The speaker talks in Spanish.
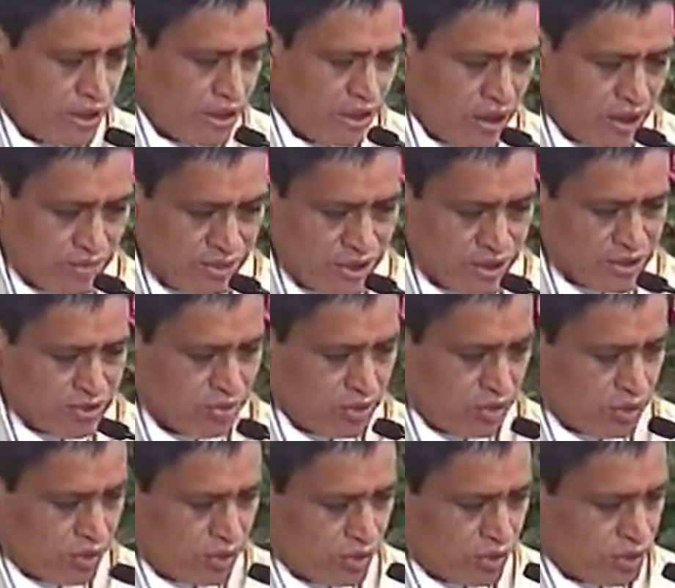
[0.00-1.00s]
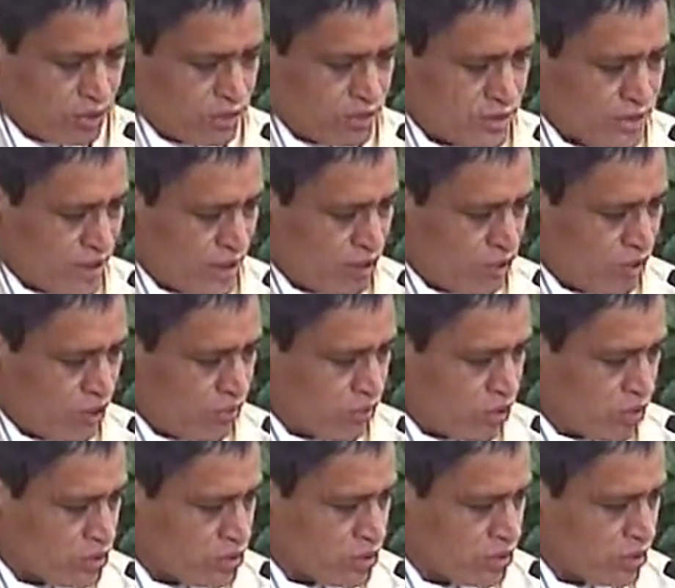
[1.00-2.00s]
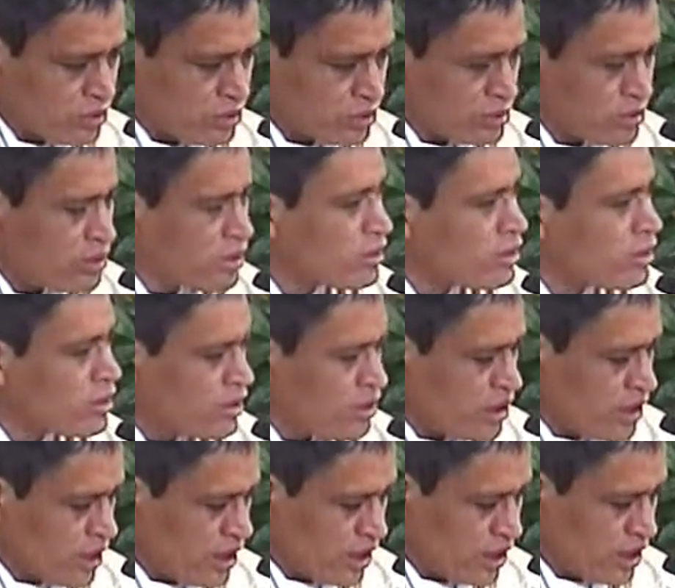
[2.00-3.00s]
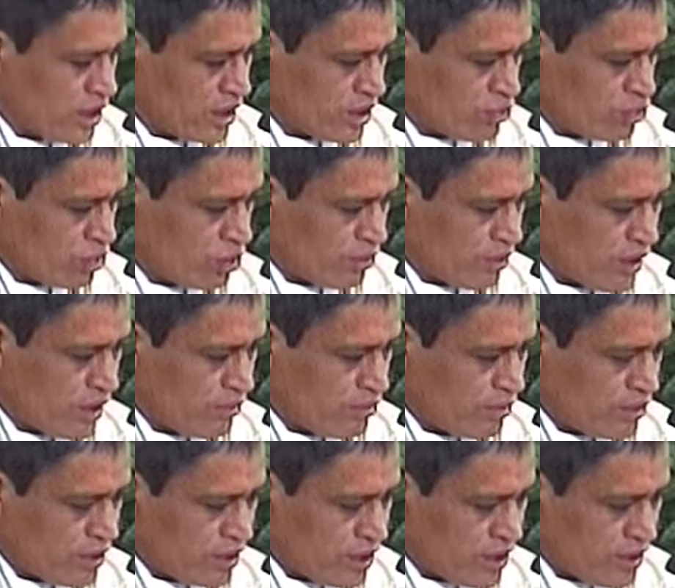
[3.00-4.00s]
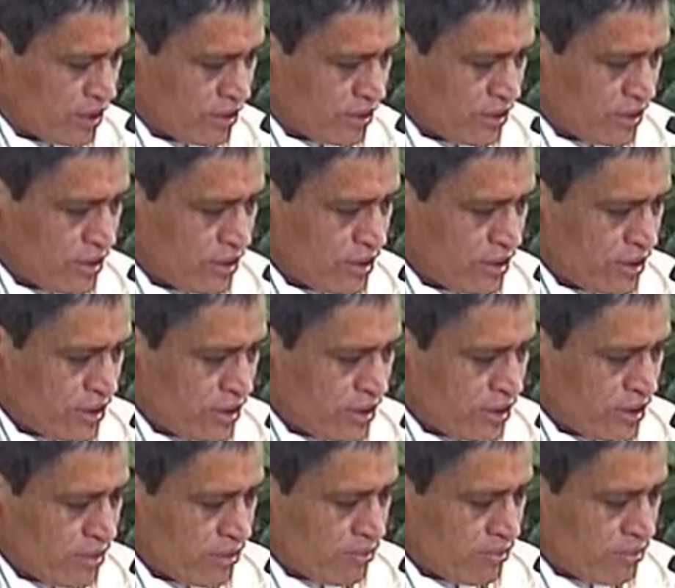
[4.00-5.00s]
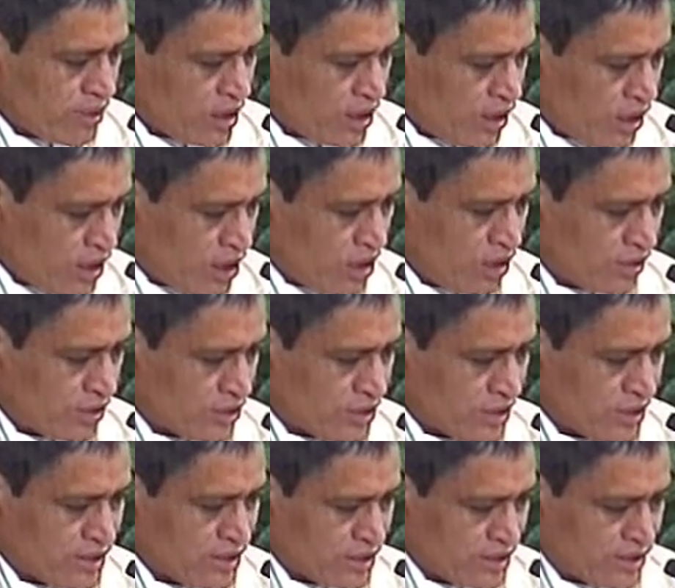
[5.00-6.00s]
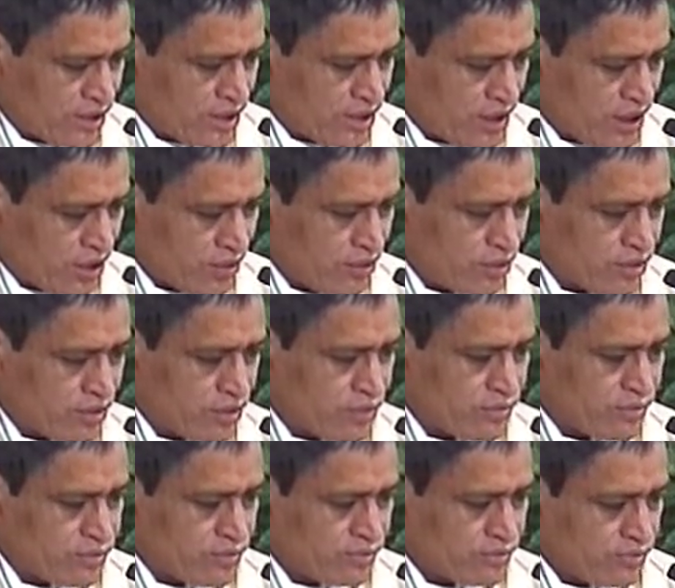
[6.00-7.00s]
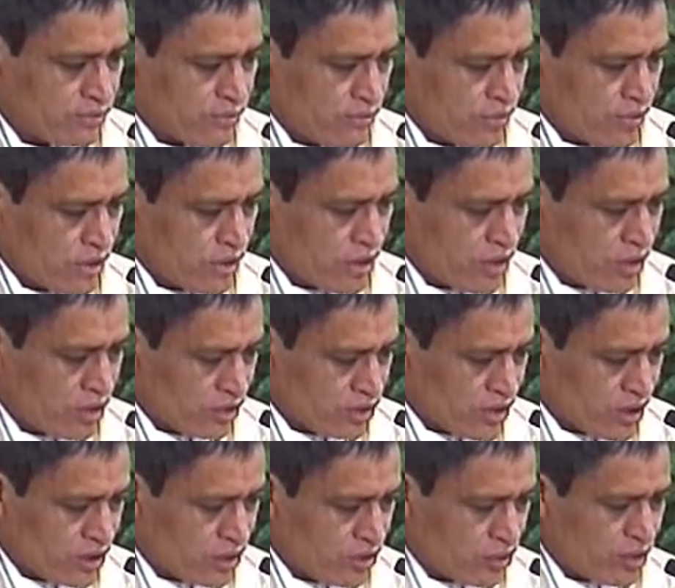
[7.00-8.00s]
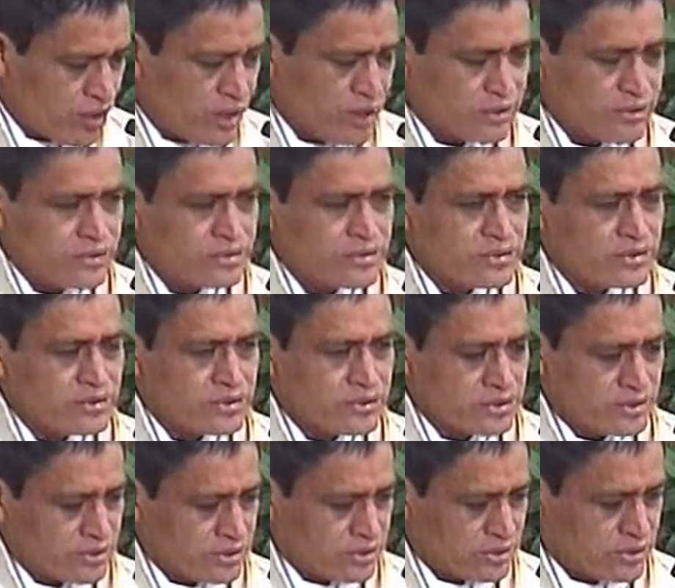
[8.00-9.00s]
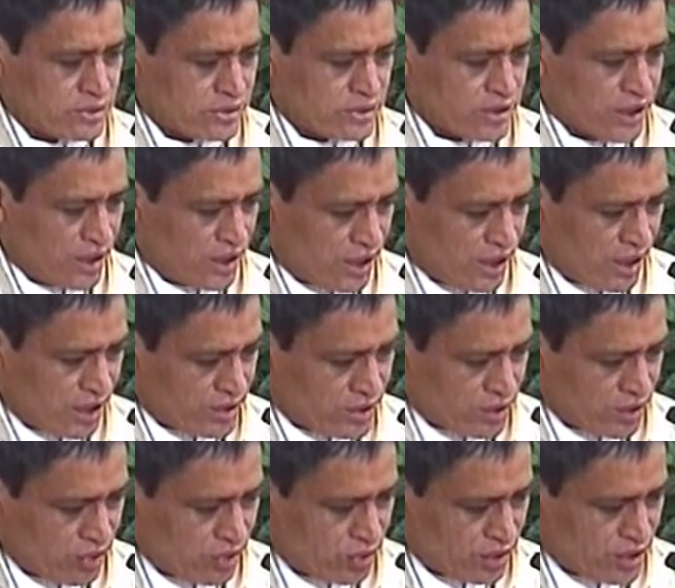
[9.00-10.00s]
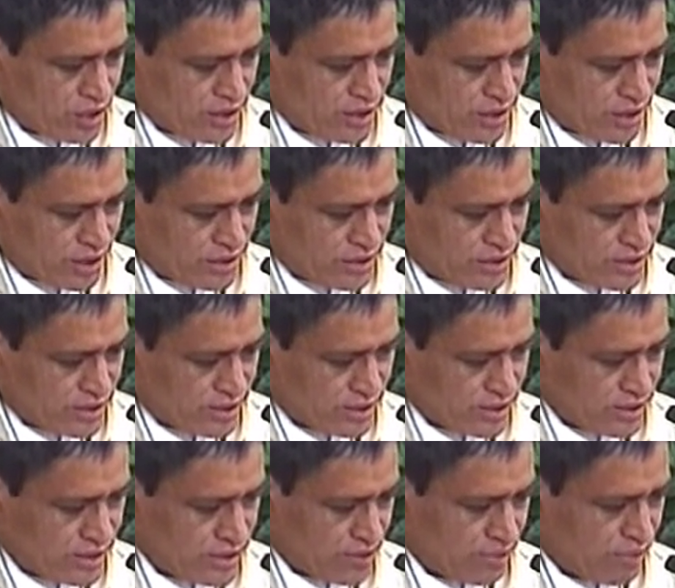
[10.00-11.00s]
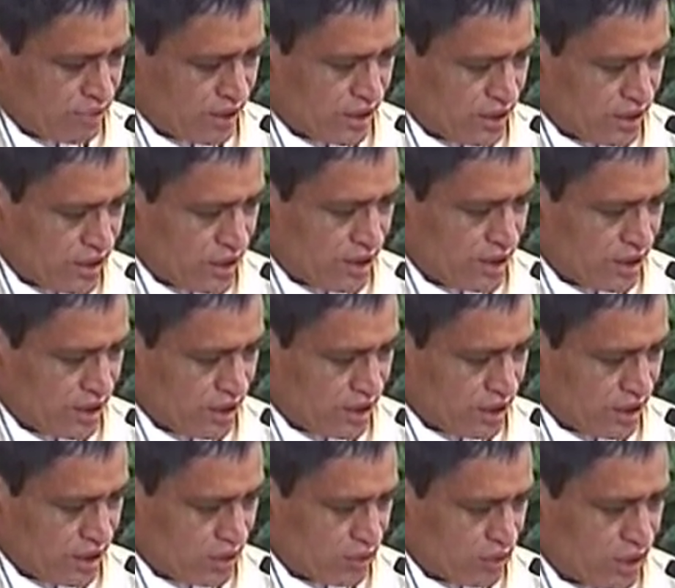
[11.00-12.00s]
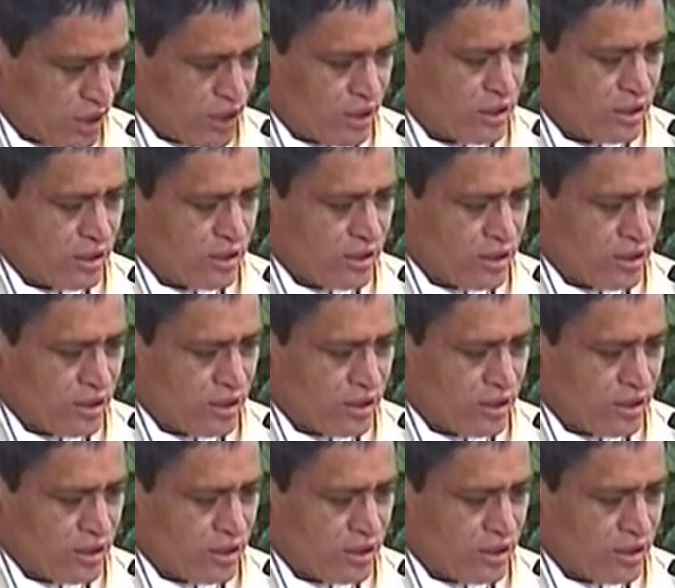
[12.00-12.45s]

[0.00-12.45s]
El mismo San Juan Bosco inicia su obra porque ve niños necesitados y los ayuda. Tenía ese don, esa simpatía natural